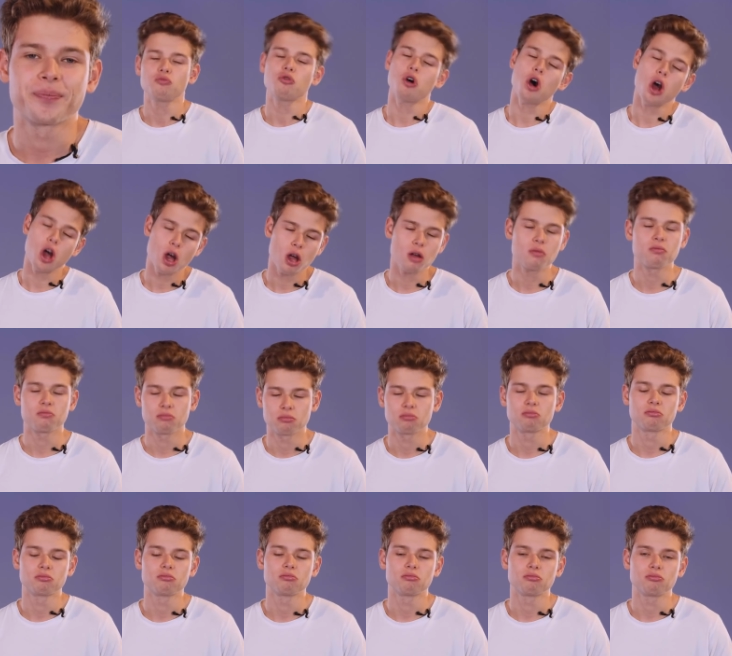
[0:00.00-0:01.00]
Ouais,
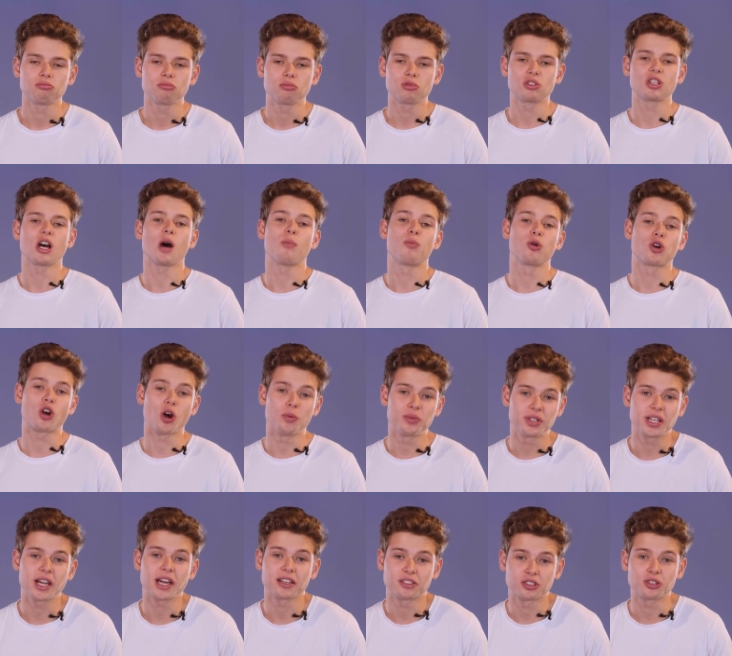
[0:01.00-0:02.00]
c'est un peu comme
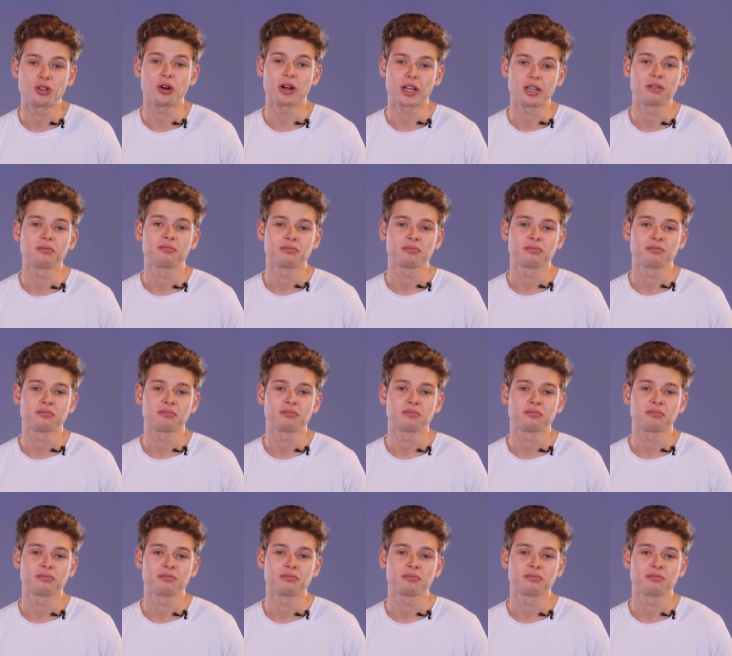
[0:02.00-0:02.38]
Secret Story.